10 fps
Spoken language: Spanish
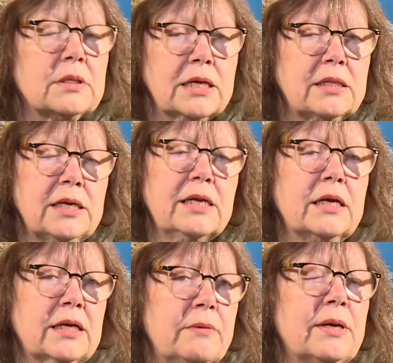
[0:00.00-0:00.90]
que
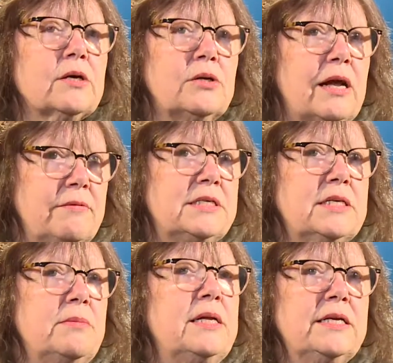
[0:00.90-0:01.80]
tienen que ver con las
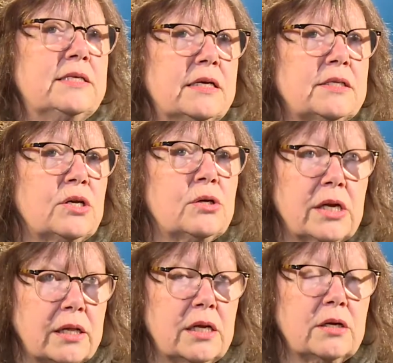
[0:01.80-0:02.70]

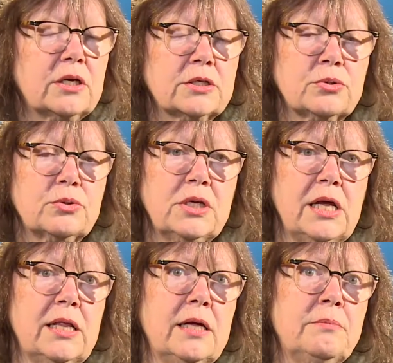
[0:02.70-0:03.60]
visibilizaciones de lo que
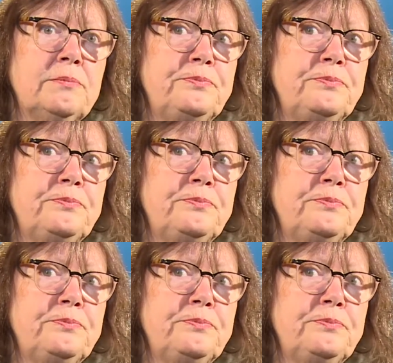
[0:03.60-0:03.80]
sucede,